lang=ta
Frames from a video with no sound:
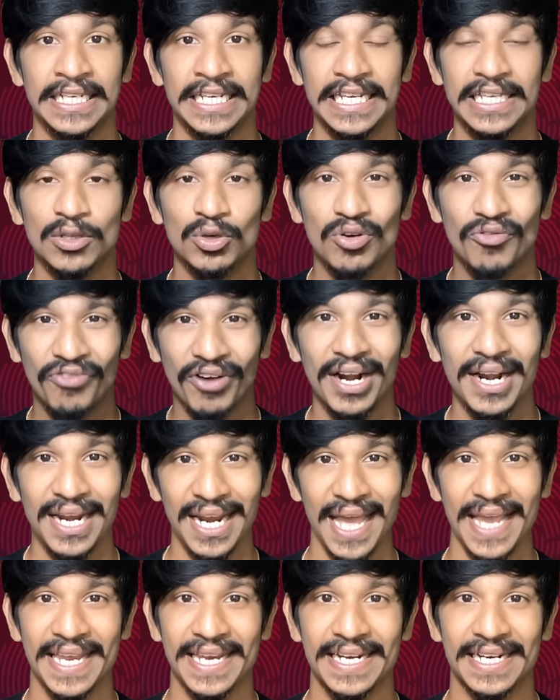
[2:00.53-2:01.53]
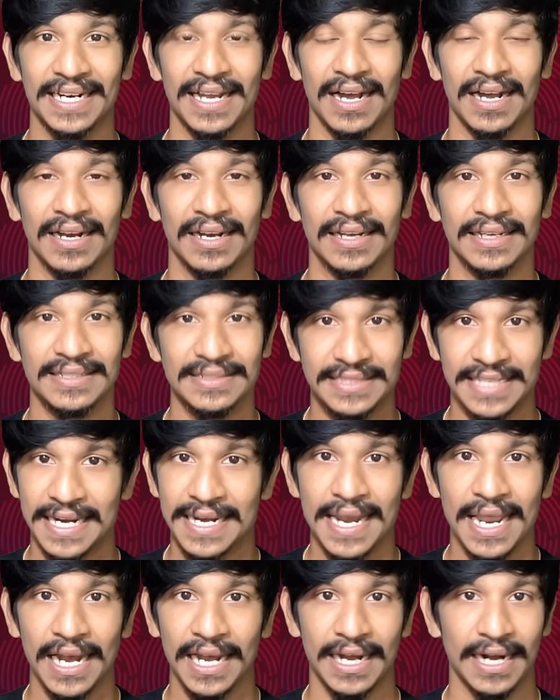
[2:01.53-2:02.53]
இது ஒரு ஃபன் ஆகிட்டு இருக்காங்க
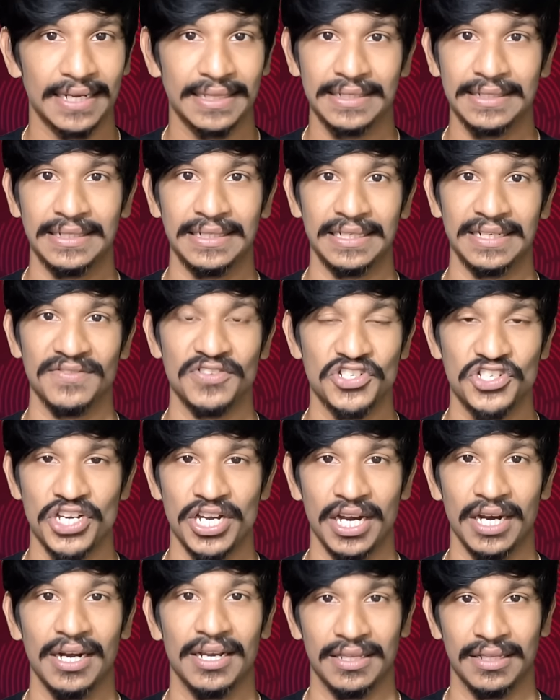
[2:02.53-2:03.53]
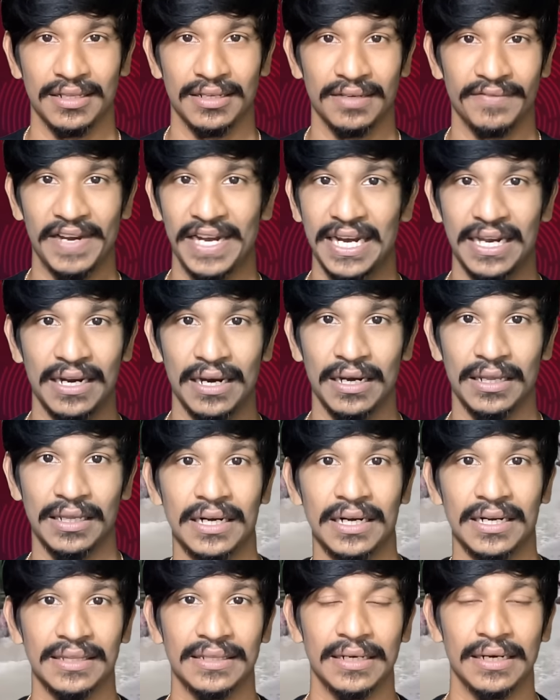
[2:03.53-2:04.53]
சென்னையில் நடந்துகிட்டு இருக்க விஷயங்கள் அந்த வெள்ளங்கள்
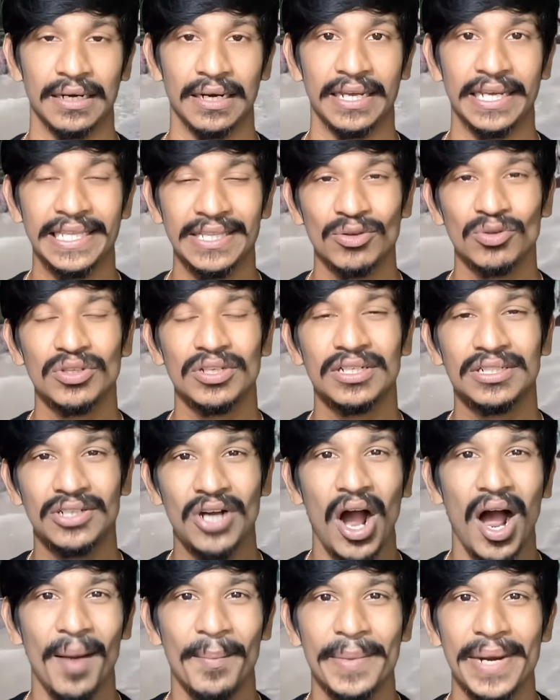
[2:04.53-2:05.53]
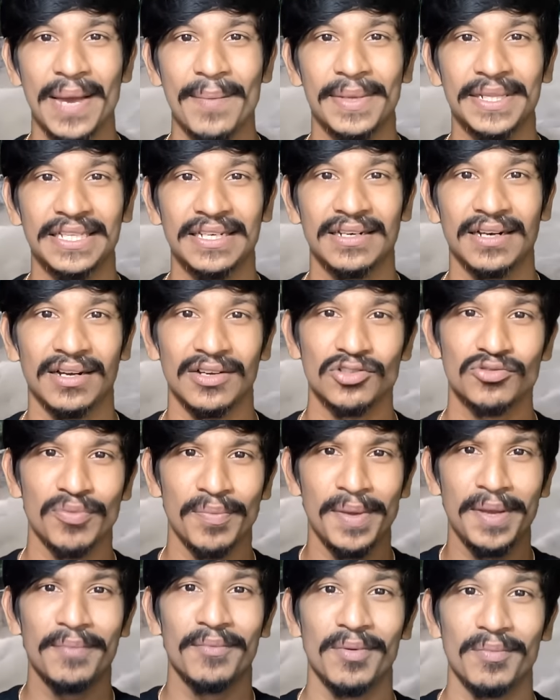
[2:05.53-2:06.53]
நடந்திருக்கல இது வந்து காமெடியாக மாற்றிருக்காங்க
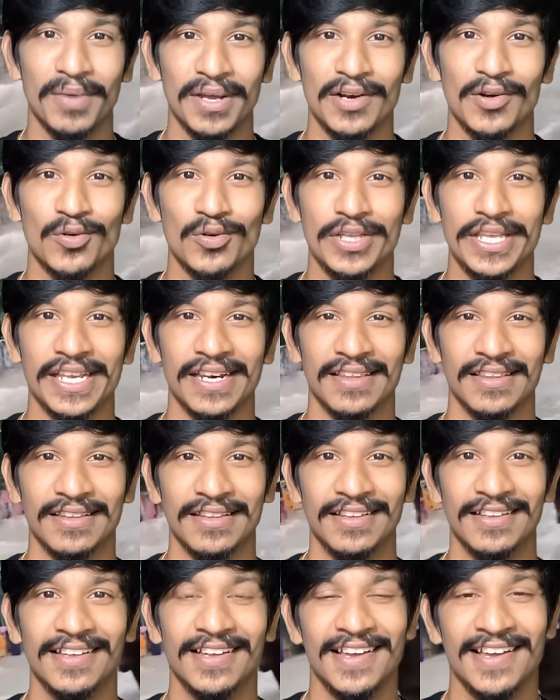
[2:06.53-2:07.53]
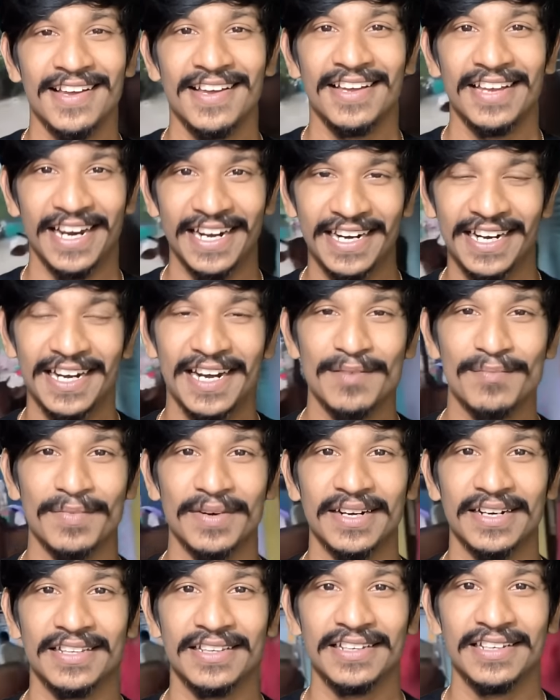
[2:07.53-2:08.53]
ஸ்விம்மிங் பூல் மாதிரி குளிக்கிறது என்டர்டெயின்
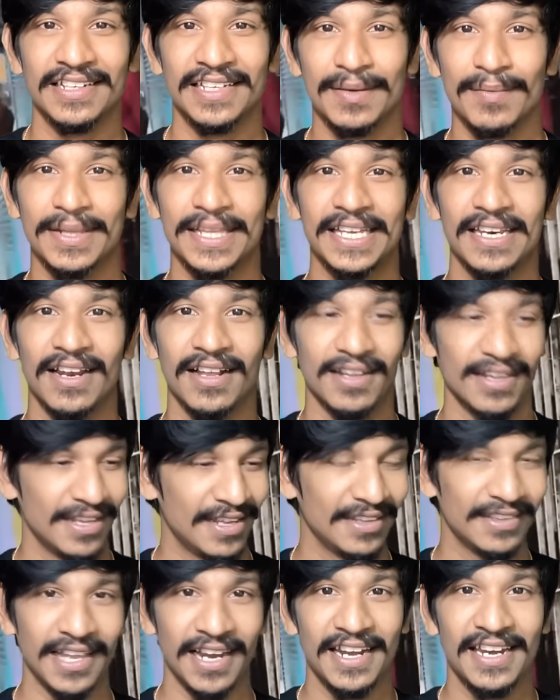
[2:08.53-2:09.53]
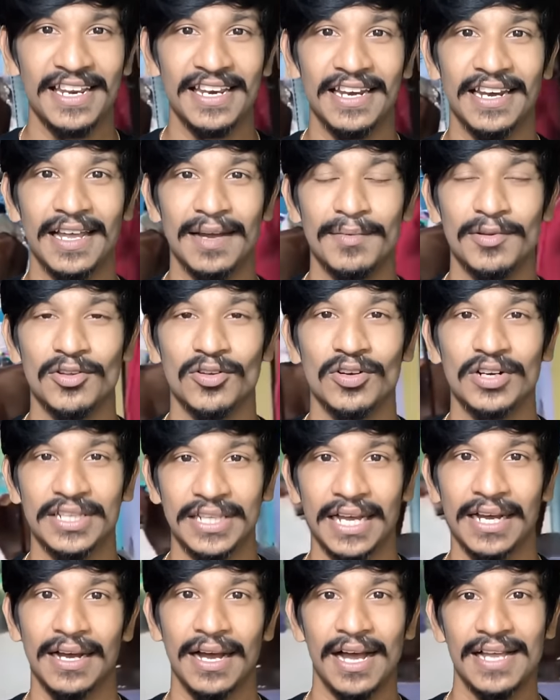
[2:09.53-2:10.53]
பண்ணுறது இங்கே பார்த்தீங்களா தண்ணி இல்லை அப்படின்னு சொல்லிட்டு
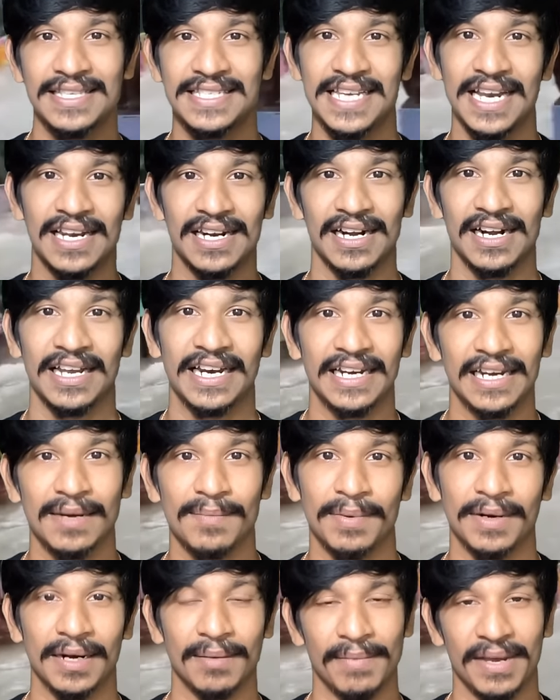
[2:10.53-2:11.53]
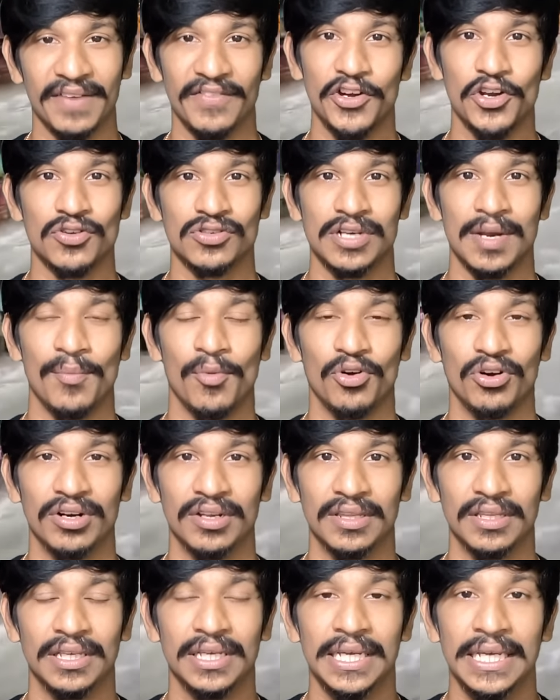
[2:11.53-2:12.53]
இருந்தேன் ஆட்சியாளர்களை கிண்டல் பண்ணுற மாதிரி வீடியோஸ்லாம்
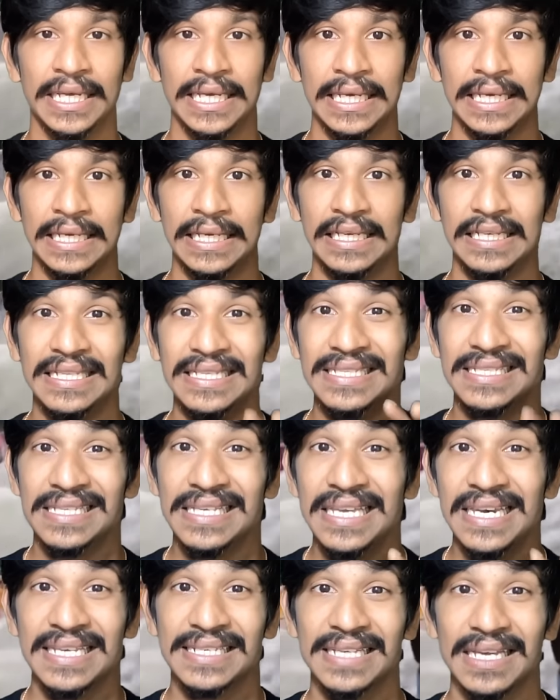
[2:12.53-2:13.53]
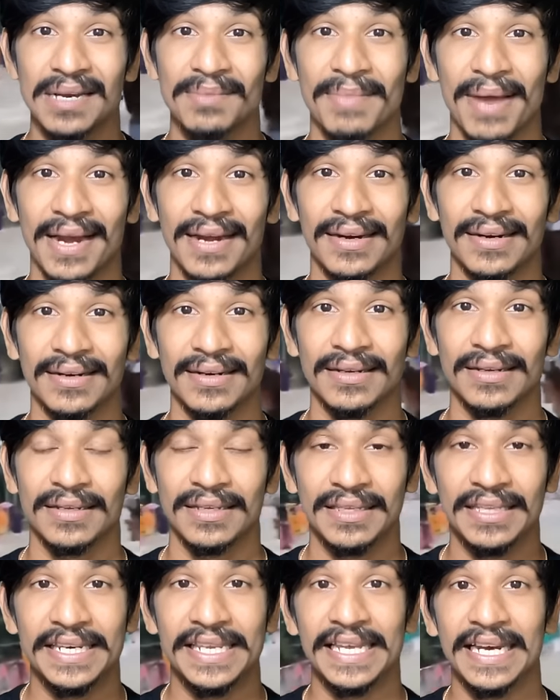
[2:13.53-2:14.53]
போட்டுருது இது சீரியஸான மேட்ரு
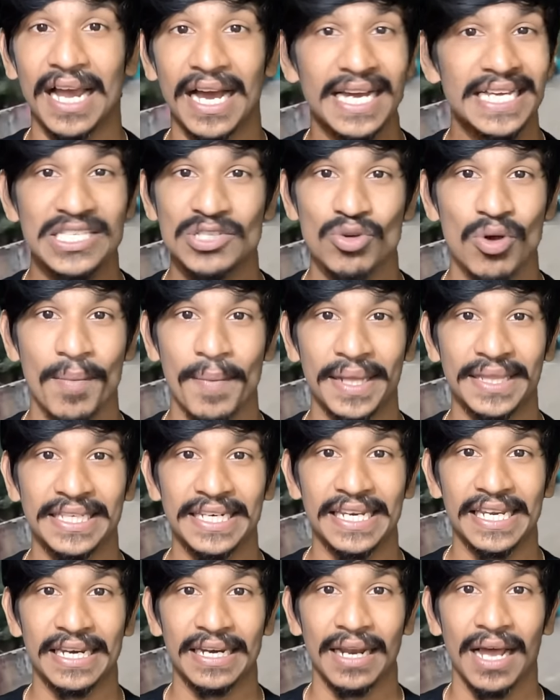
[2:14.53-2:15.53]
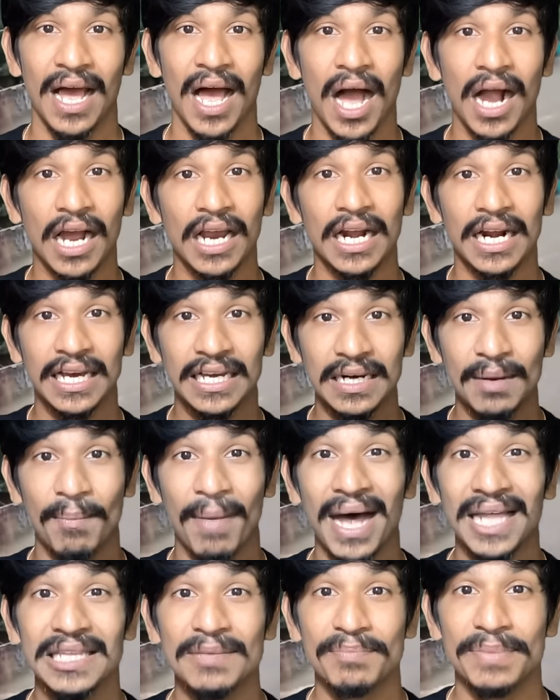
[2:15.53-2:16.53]
இது நீங்கள் நகைச்சுவாக மாற்றிட்டீங்கன்னா அங்கே நடக்கிற
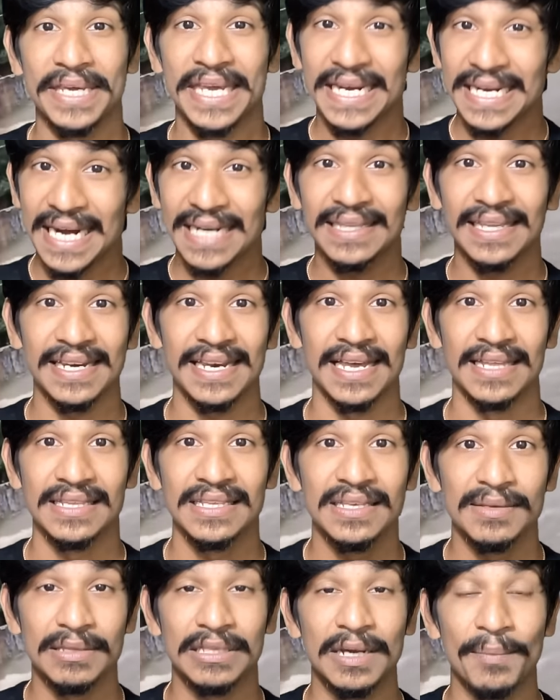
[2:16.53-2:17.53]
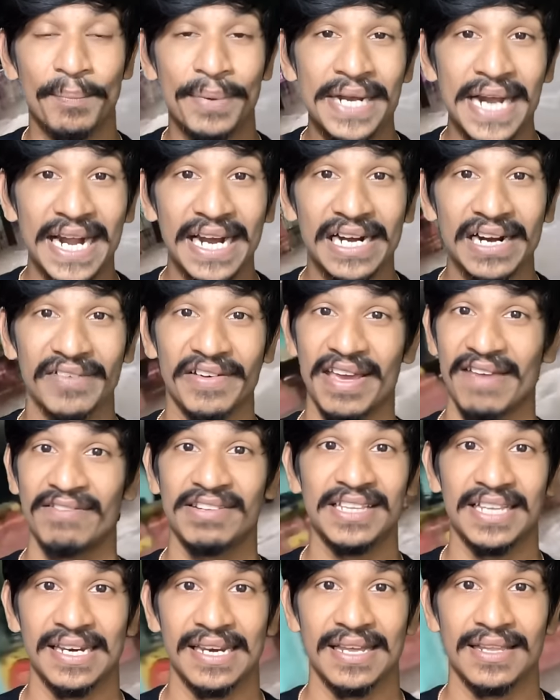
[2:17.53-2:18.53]
பாதிப்பு என்னன்னு தெரியாது இதுக்கு பின்னாடி இருக்கவன்
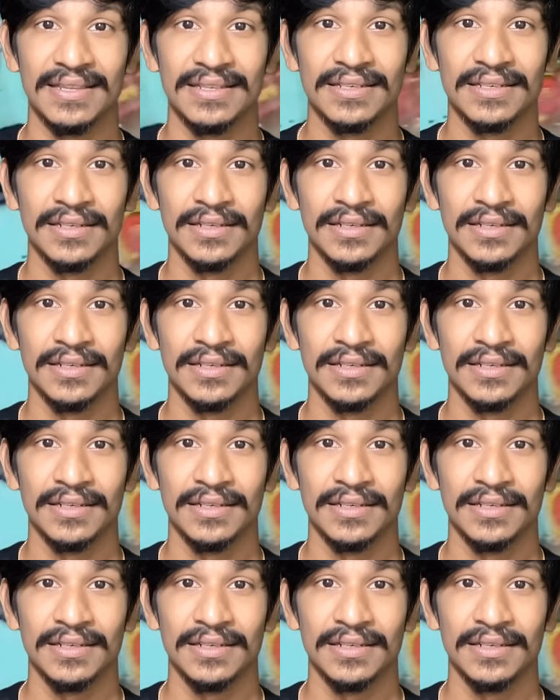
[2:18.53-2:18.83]
எவன் தெரியாது